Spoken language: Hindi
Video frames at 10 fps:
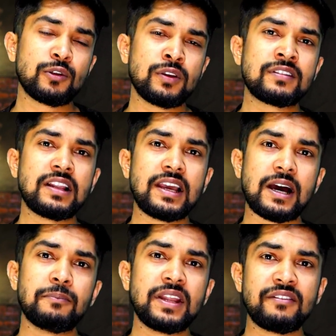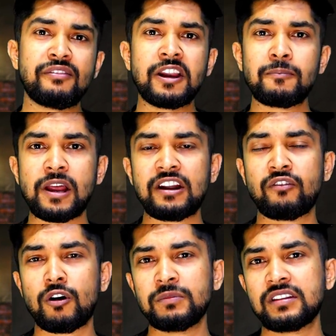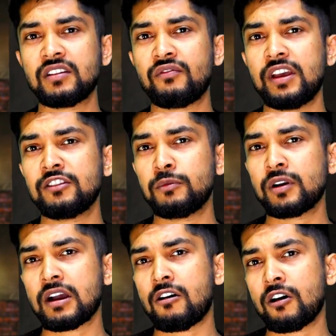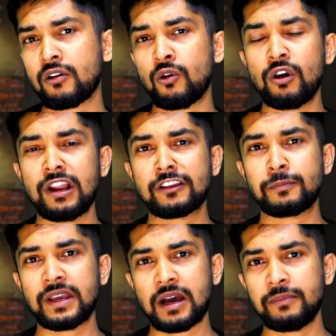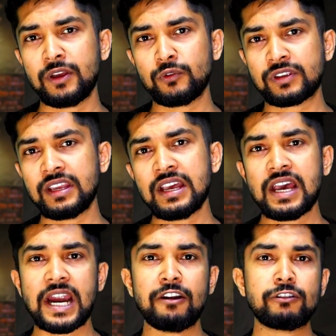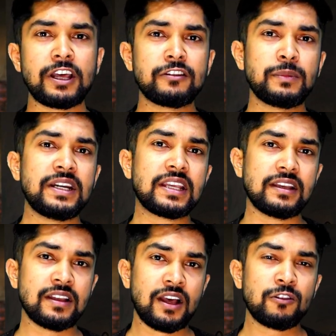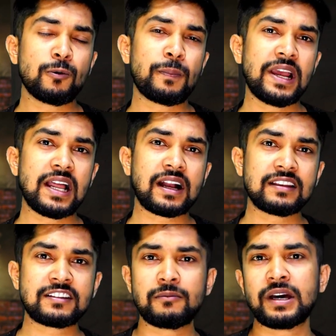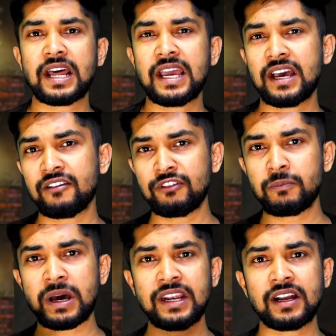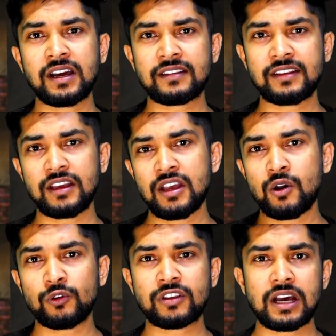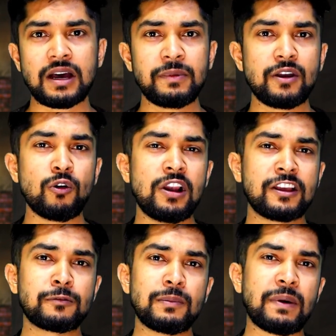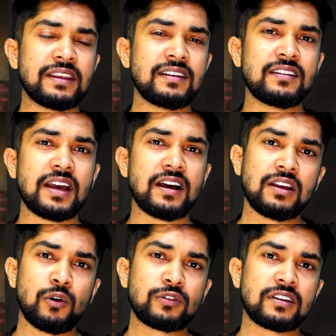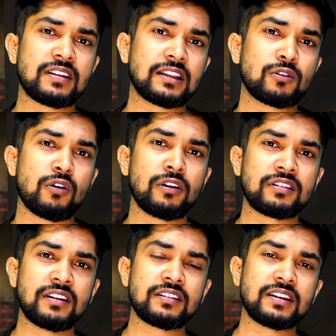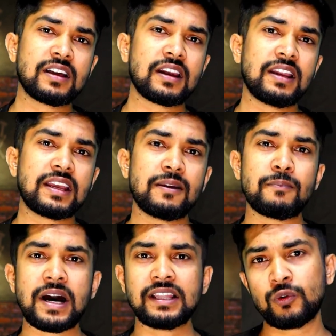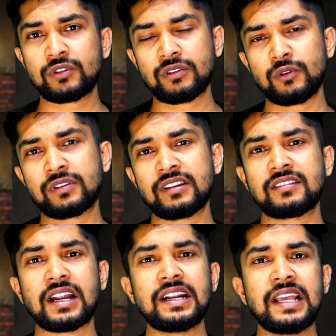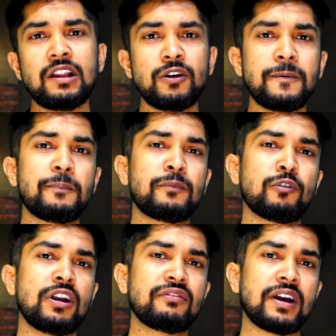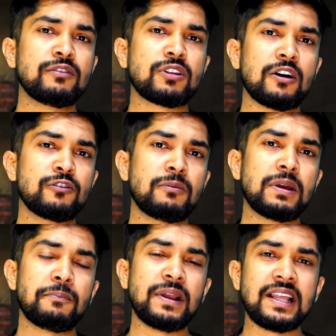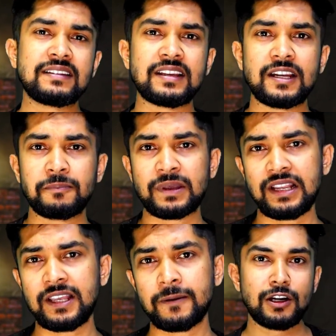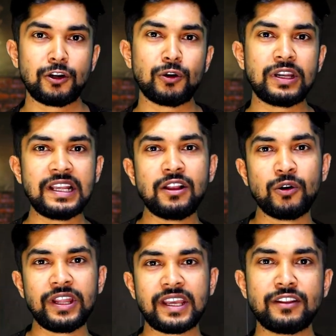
तो इसलिए हमने फ्री प्लेटफॉर्म जैसे फेसबुक और ओ पे हमने उसकी एडवर्टाइजमेंट की तो पहला कस्टमर आया विमान नगर से उसका हमें ओ पे मैसेज आया उसके साथ कॉन्वर्सेशन करने के बाद उस उसके साथ डील हुई 25,000 में बिलिंग सेटअप के लिए तो डील होने